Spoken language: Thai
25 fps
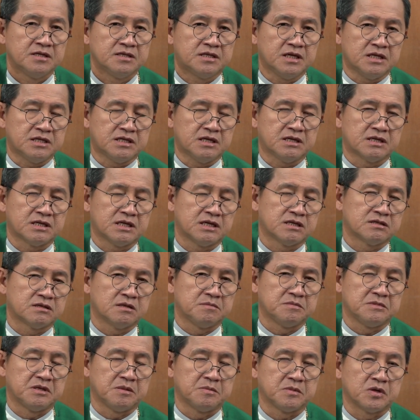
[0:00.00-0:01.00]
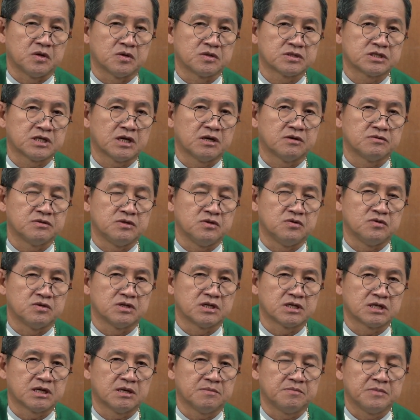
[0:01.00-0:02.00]
ที่จริงในธรรมเนียมของชาวยิว
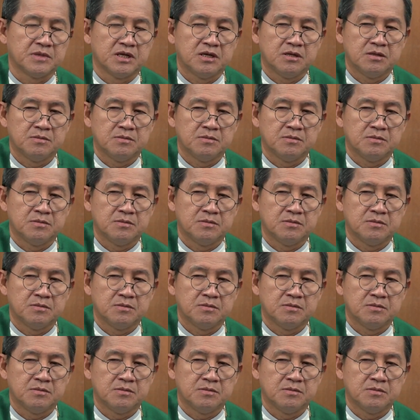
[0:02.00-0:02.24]
นะครับ